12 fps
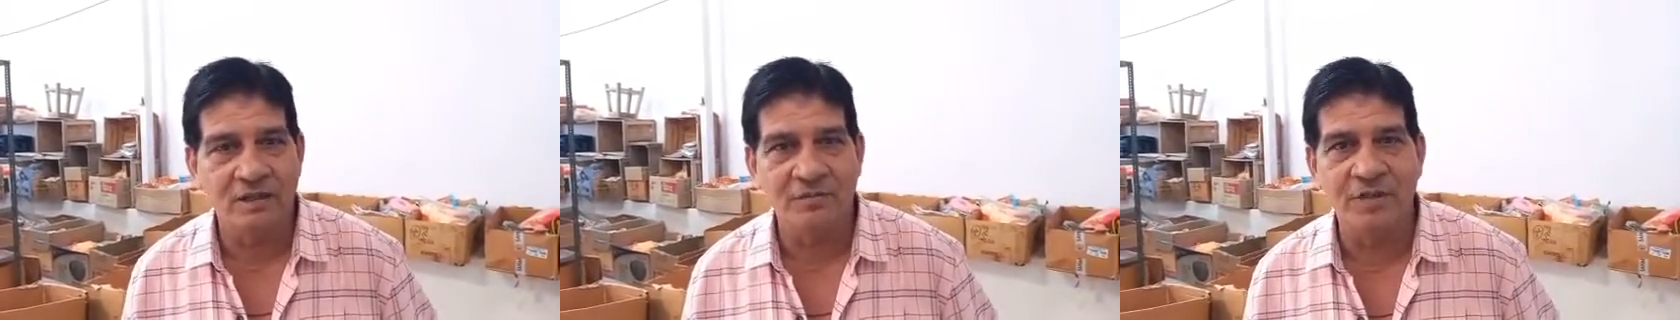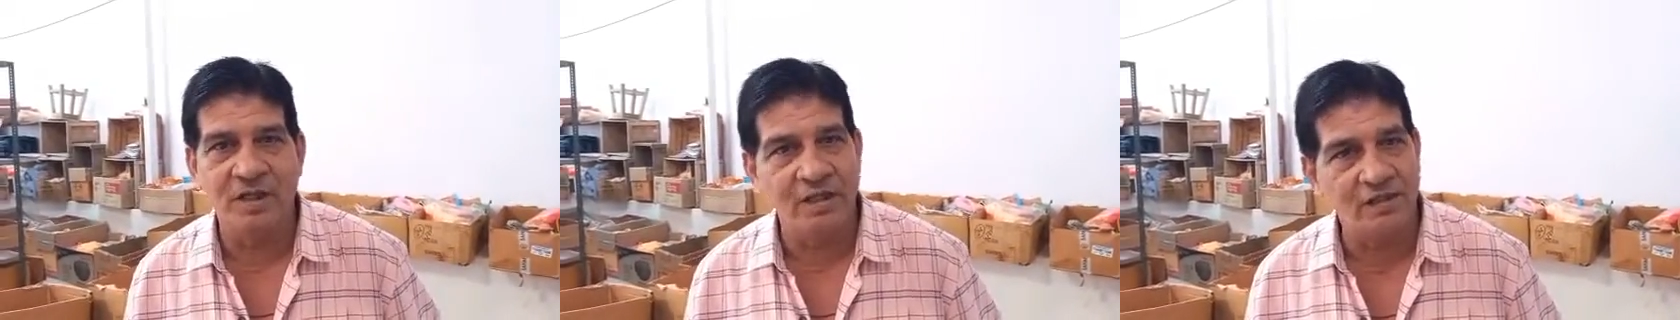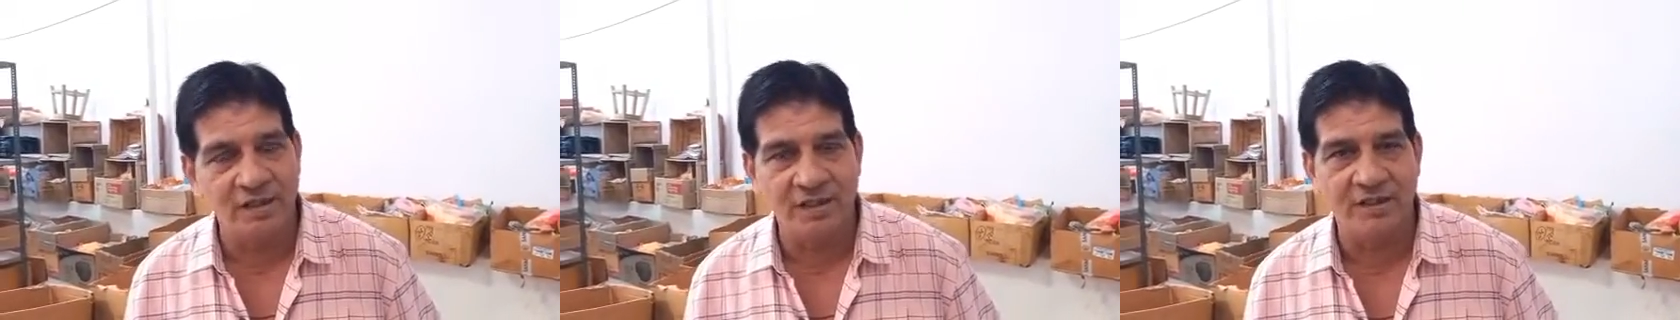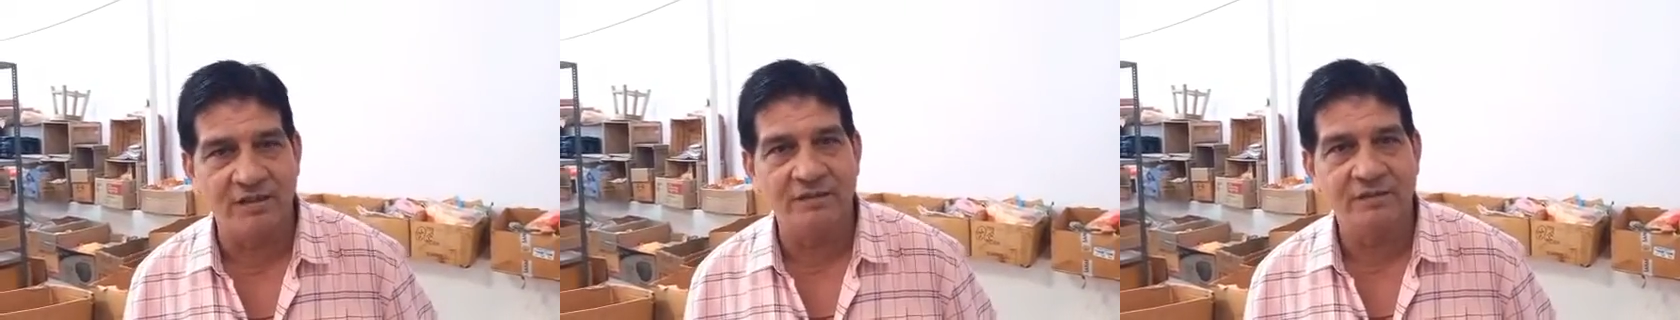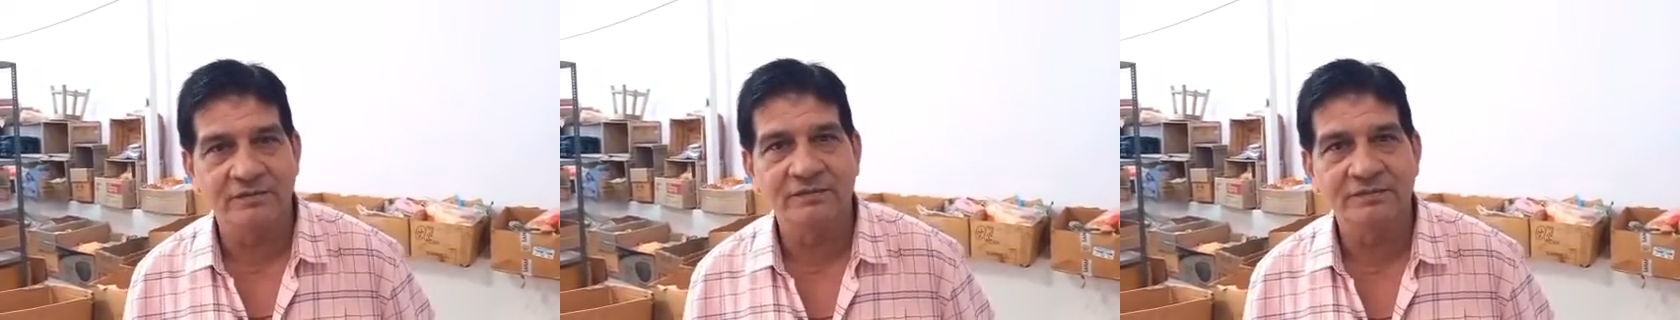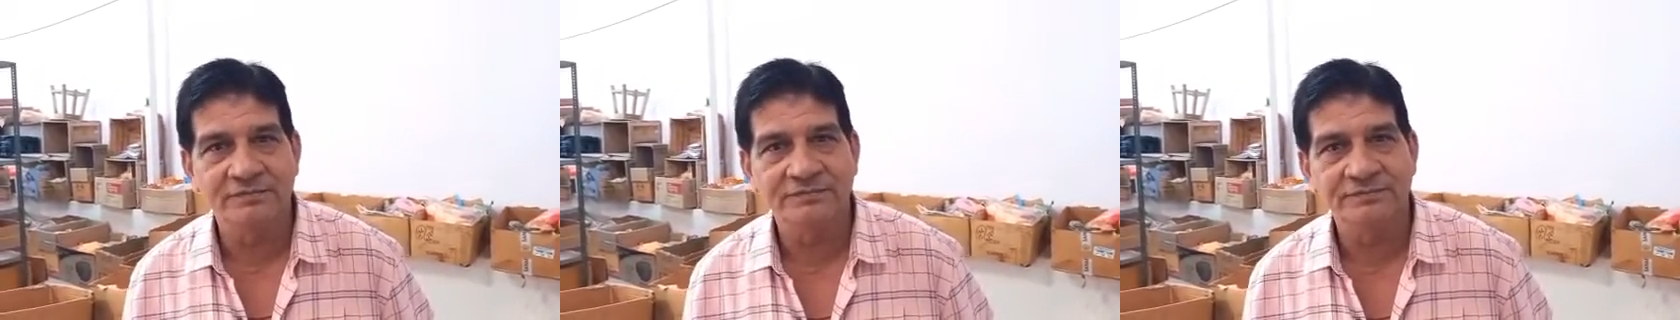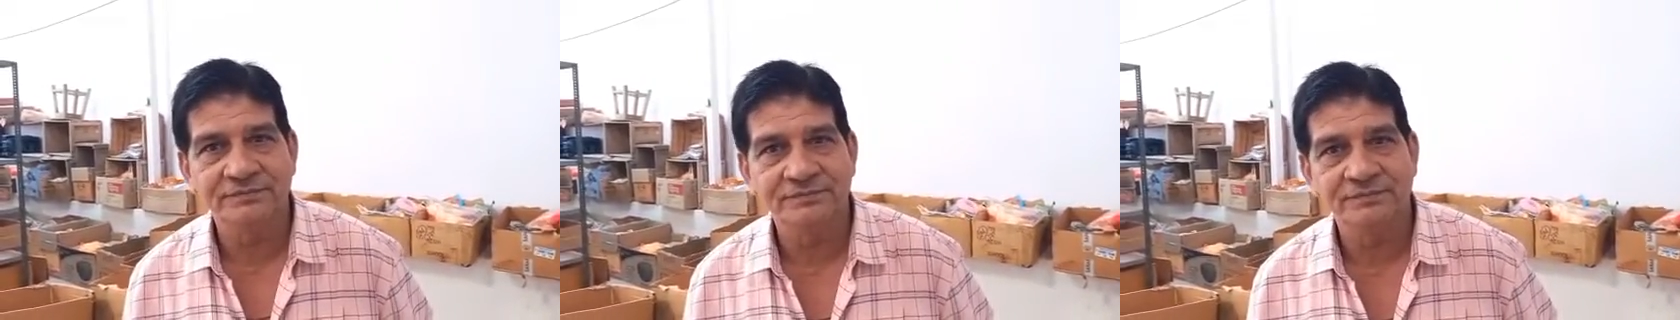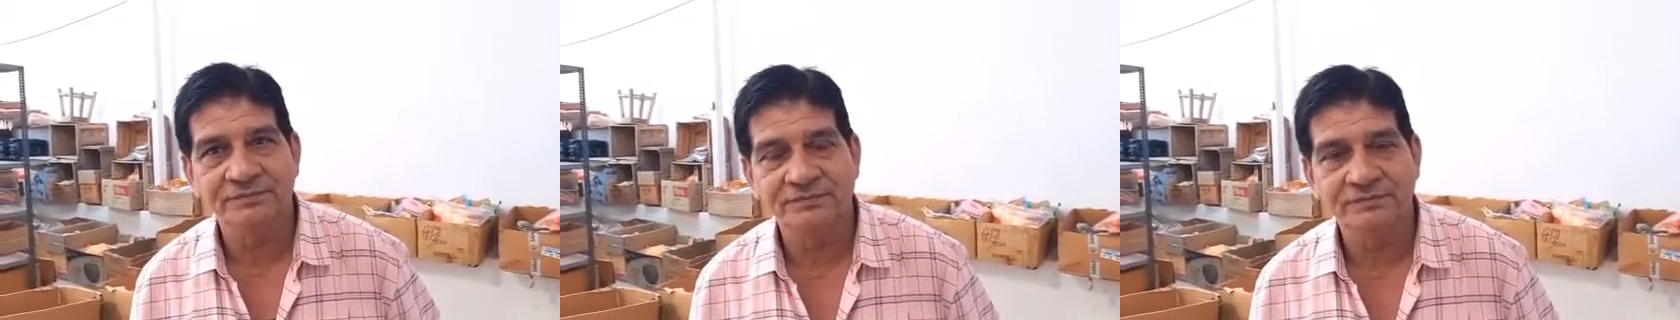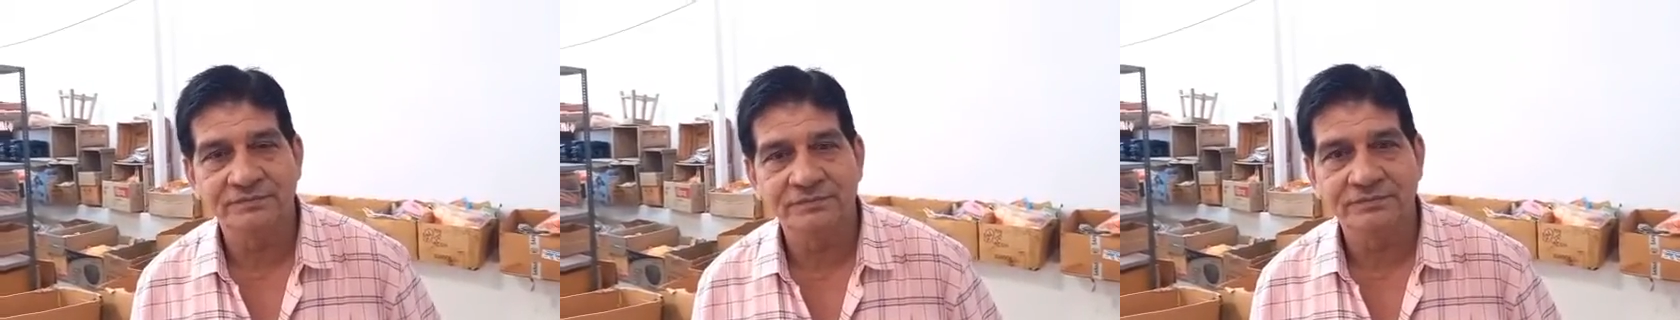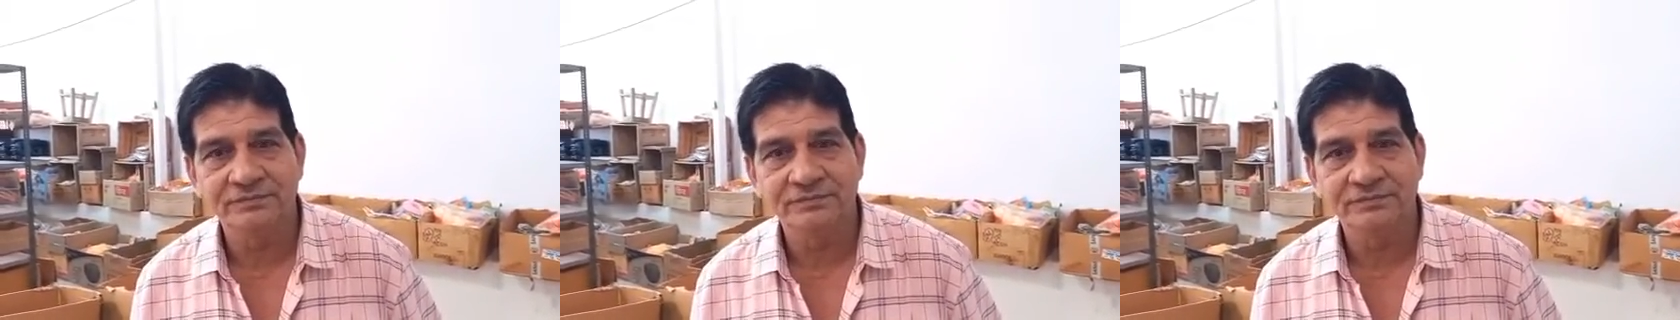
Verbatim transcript: आदमी खेलते ही हैं तो अभी तक